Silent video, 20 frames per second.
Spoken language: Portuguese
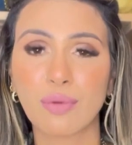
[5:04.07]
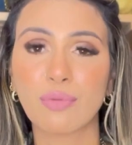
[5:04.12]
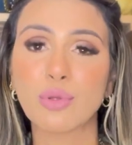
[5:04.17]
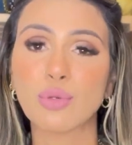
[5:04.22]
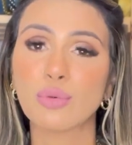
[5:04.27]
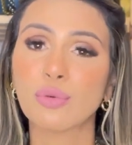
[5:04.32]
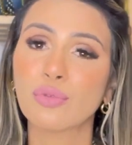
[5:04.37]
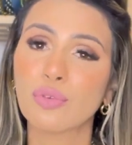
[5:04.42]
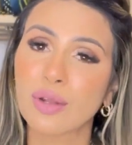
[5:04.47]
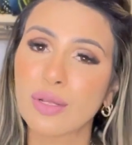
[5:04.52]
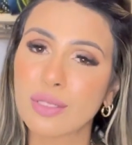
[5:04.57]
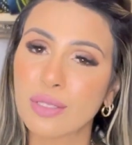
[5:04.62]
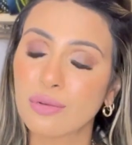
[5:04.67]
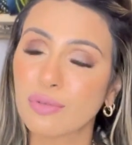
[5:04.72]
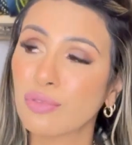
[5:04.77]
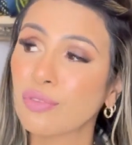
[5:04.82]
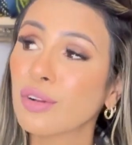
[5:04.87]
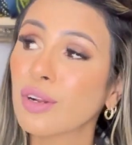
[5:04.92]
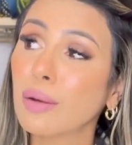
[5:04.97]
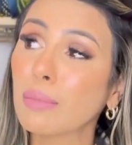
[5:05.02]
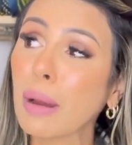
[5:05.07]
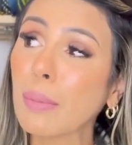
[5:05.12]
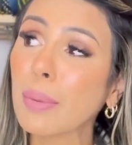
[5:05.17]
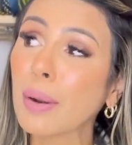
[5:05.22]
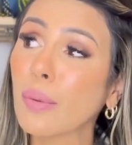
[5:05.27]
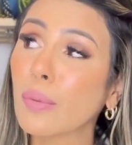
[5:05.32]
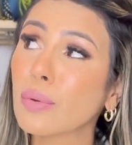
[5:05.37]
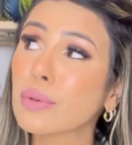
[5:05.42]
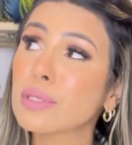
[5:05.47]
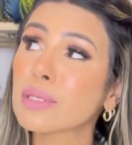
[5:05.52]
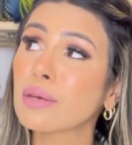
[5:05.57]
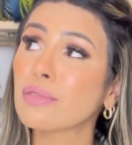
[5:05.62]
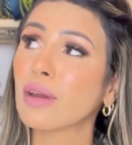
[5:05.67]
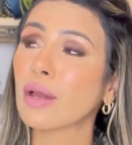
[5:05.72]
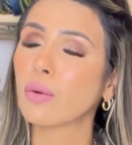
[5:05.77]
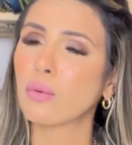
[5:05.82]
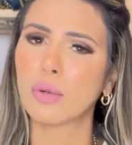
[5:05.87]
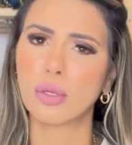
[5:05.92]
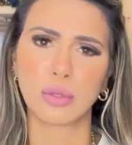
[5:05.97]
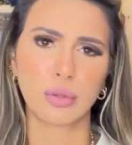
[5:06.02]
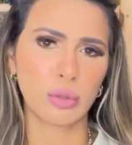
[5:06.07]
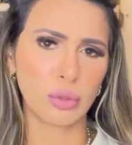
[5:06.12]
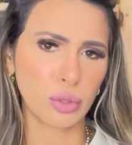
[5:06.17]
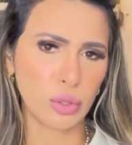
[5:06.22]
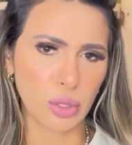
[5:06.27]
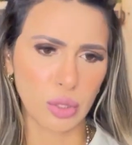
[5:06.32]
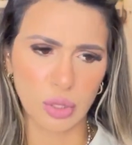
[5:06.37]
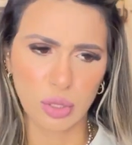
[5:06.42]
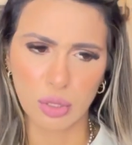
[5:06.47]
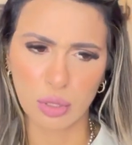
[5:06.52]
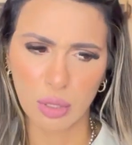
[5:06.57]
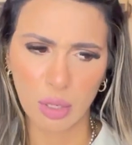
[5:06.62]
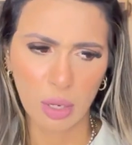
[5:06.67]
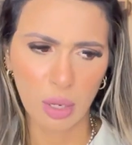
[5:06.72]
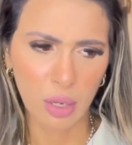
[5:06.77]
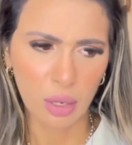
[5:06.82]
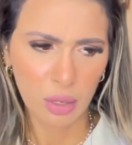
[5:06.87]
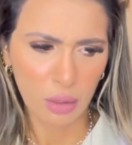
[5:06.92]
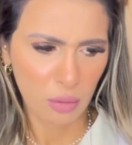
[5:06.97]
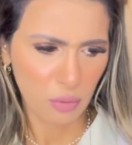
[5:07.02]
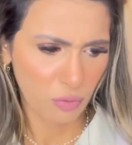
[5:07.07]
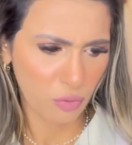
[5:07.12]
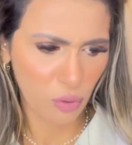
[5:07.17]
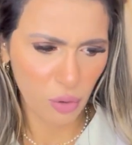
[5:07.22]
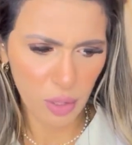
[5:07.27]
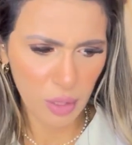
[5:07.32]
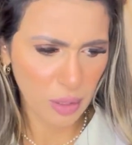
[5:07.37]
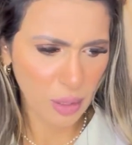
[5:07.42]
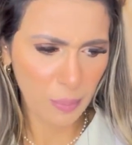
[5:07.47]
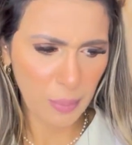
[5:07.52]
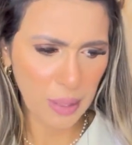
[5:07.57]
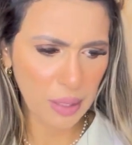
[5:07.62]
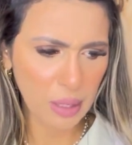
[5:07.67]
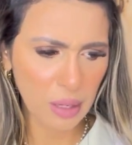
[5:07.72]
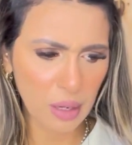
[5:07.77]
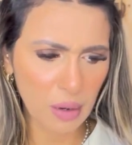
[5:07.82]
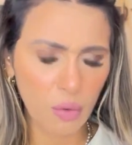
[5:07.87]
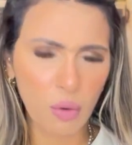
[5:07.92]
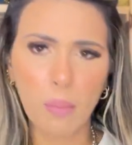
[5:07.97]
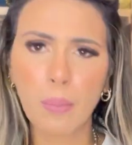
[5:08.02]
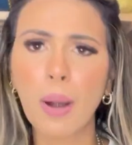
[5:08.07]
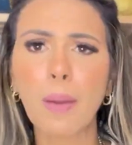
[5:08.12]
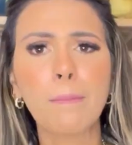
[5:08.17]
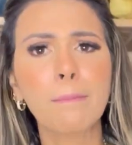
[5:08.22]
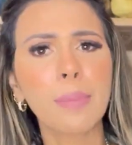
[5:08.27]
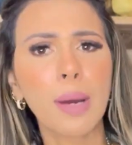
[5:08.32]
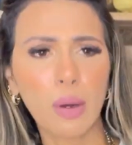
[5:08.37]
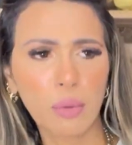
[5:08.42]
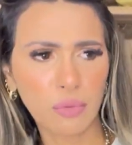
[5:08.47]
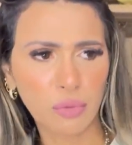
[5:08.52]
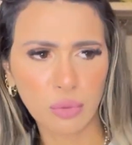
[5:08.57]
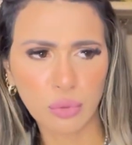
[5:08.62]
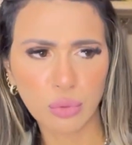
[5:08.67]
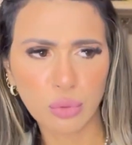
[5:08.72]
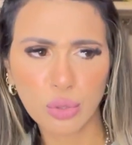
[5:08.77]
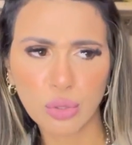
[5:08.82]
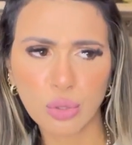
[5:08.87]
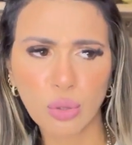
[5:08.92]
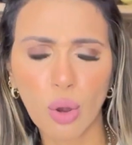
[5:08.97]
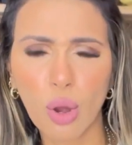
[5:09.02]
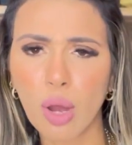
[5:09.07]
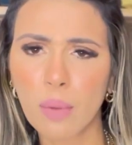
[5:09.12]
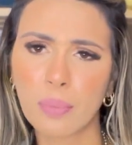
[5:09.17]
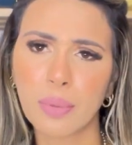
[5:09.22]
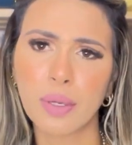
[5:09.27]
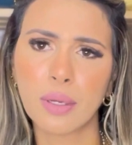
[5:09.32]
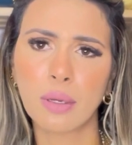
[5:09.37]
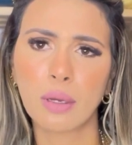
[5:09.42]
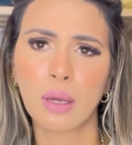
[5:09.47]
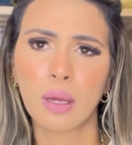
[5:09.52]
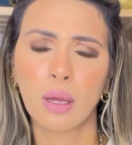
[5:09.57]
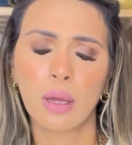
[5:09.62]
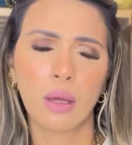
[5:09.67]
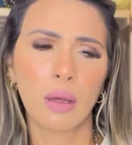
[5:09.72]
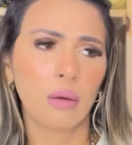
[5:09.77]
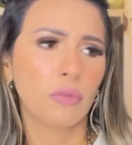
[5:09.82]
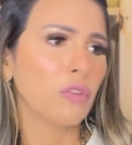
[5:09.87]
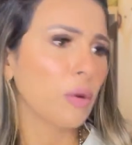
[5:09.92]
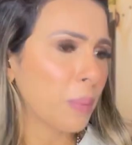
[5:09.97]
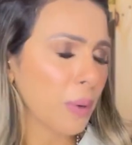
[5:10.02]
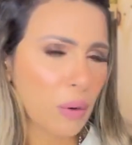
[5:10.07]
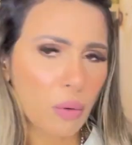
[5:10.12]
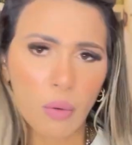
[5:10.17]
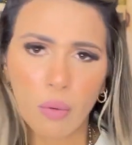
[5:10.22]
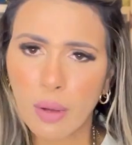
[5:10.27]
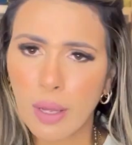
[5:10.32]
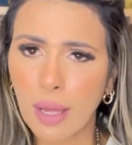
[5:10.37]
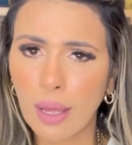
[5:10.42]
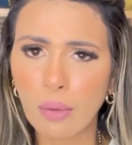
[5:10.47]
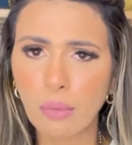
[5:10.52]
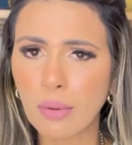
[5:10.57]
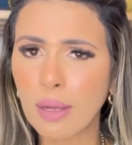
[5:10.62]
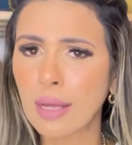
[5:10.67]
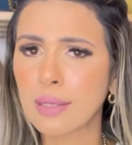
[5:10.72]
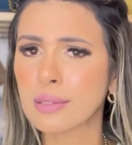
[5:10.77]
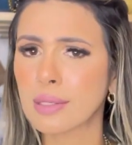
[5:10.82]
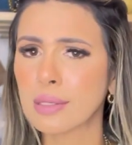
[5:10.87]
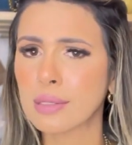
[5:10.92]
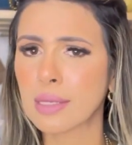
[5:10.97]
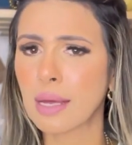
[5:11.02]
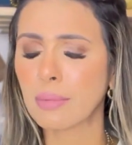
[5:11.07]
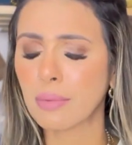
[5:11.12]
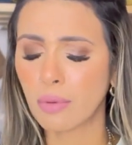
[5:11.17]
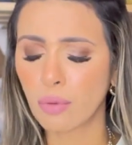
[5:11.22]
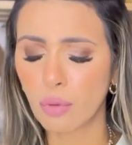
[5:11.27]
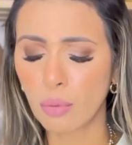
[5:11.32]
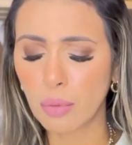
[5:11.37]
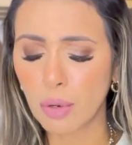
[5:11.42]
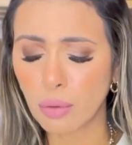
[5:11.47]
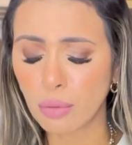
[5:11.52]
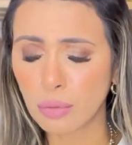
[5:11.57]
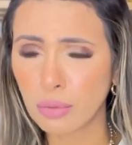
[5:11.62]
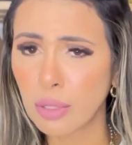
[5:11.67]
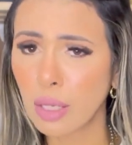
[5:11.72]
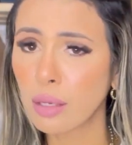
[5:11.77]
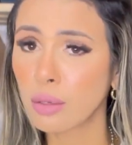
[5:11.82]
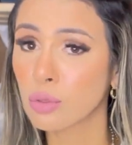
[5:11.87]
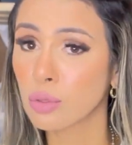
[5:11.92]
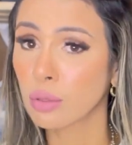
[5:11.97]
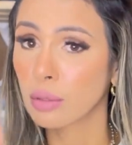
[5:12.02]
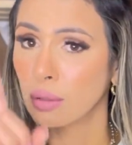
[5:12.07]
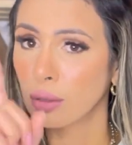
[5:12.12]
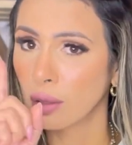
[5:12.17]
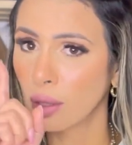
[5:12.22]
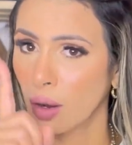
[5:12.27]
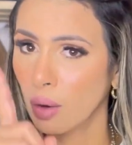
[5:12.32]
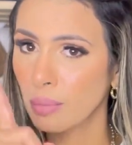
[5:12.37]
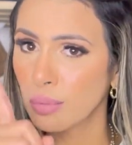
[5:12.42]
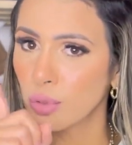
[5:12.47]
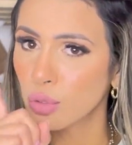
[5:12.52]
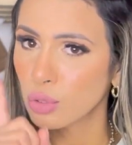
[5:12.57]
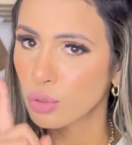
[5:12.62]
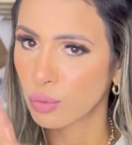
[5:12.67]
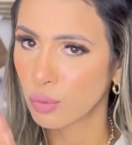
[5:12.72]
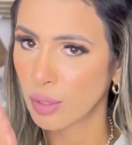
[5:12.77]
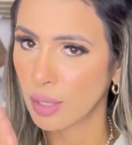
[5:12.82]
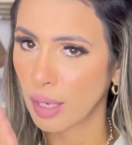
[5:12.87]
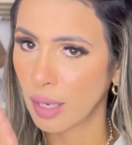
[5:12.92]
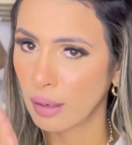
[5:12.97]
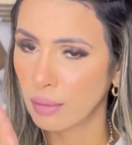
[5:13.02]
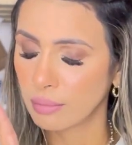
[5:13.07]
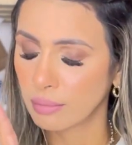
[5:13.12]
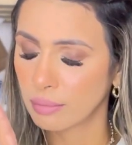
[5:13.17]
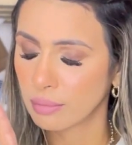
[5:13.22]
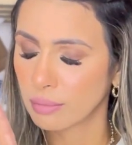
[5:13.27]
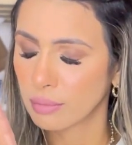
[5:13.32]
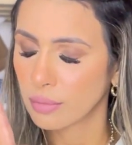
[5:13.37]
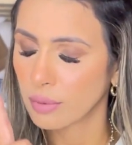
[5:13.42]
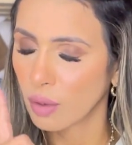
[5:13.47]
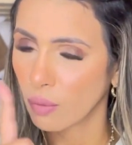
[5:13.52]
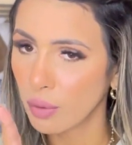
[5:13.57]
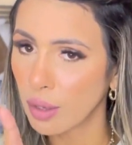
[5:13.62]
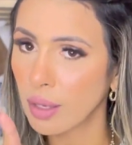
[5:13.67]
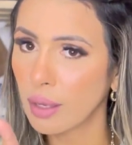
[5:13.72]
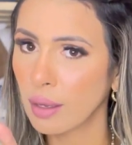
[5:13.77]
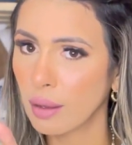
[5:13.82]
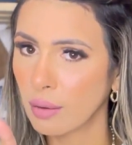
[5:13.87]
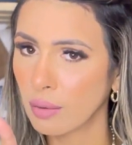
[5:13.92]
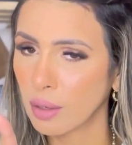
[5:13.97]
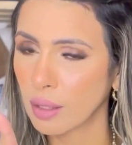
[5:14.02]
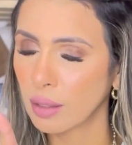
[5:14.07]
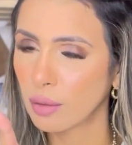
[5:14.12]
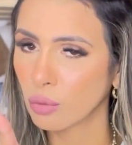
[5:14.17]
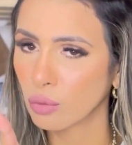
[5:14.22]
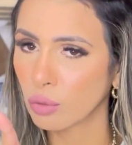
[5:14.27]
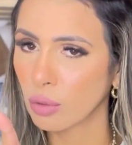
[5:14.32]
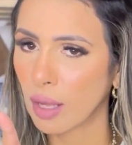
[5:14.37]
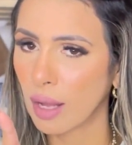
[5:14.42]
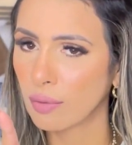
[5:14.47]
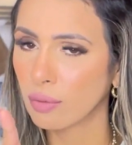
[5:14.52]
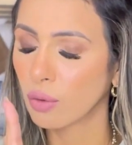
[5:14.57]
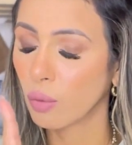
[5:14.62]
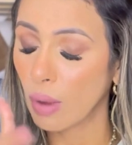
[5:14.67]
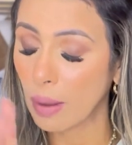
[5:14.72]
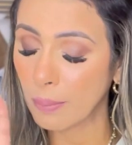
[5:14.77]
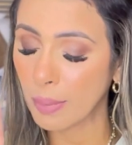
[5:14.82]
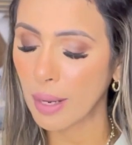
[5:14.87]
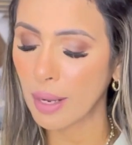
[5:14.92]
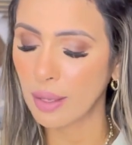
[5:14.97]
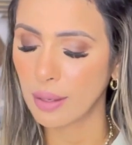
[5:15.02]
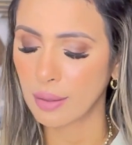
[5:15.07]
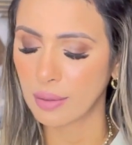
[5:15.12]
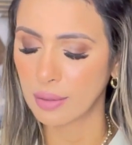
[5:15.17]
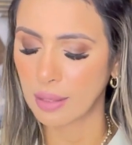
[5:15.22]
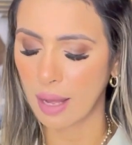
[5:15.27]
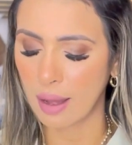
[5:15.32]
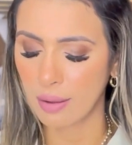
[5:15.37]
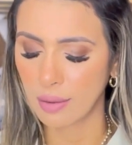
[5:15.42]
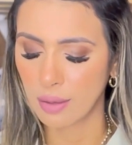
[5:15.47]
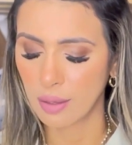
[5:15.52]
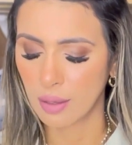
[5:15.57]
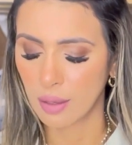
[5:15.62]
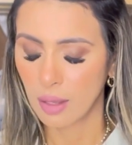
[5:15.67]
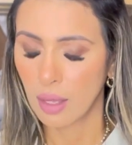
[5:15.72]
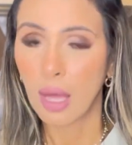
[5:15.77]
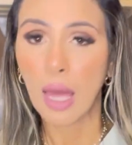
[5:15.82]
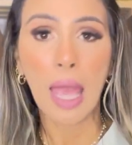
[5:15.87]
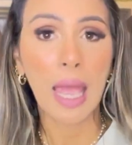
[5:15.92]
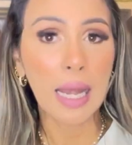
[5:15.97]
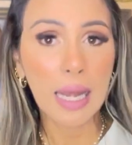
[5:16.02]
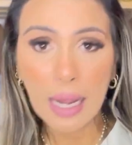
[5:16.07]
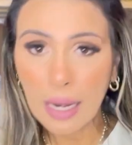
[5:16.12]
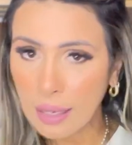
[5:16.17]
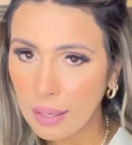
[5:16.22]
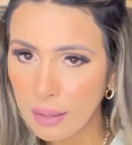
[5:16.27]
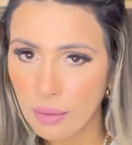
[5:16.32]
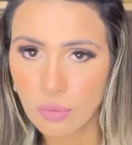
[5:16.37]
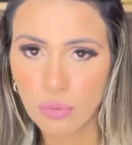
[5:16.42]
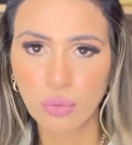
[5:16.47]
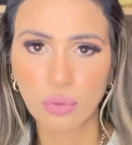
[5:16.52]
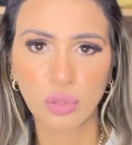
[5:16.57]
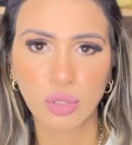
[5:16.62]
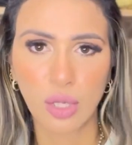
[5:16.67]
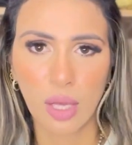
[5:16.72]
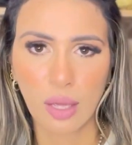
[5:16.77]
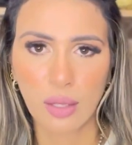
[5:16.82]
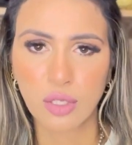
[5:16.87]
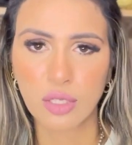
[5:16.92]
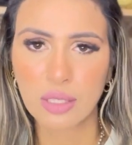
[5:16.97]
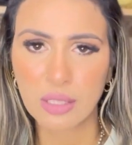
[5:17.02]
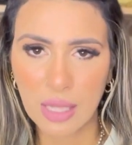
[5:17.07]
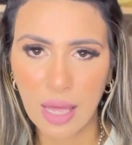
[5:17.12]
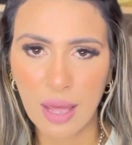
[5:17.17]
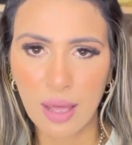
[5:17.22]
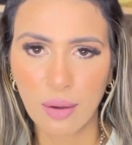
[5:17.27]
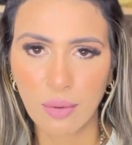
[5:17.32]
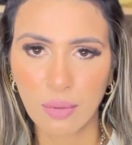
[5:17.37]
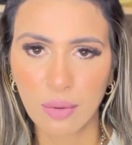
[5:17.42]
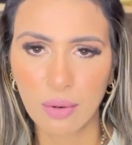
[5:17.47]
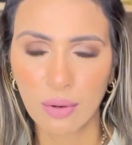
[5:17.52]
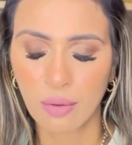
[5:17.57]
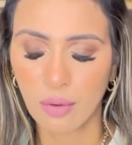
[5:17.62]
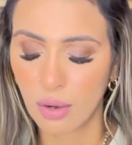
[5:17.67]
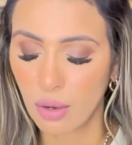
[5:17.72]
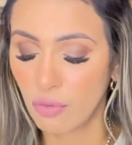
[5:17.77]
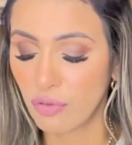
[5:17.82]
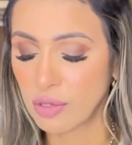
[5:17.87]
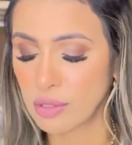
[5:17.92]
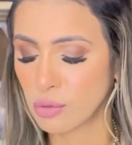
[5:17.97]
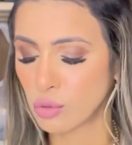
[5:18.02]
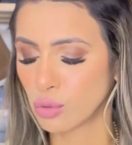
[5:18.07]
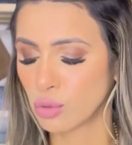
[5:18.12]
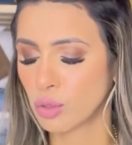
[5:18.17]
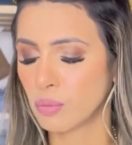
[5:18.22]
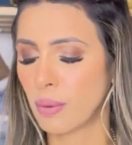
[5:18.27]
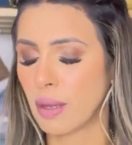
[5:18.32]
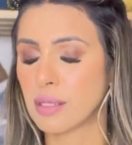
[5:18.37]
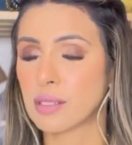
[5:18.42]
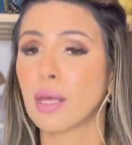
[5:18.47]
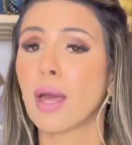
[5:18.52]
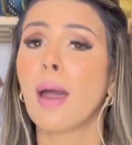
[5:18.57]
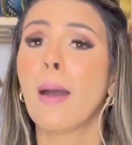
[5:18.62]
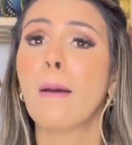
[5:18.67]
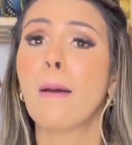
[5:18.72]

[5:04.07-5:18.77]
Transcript: que vocês vão falar assim, Fran, mas pra onde você vai com isso? Gente, vou ali na padaria comprar pão, vou no shopping, vou para qualquer lugar. Vocês sabem que comigo não tem isso. Não me julguem, não riem do outro lado. Não é pra rir, tá? Ele é lindo, gente, sério. Olha eu fazendo suspense.